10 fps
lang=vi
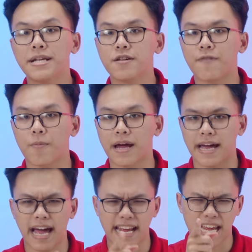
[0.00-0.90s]
pin dự phòng
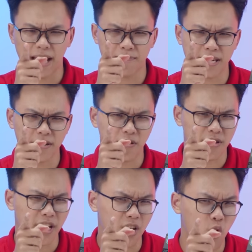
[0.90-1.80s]
này, anh em sẽ được
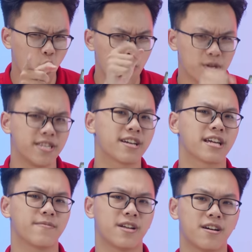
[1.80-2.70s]
nhận luôn một
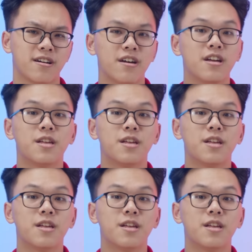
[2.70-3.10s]
chiếc anh em nhá.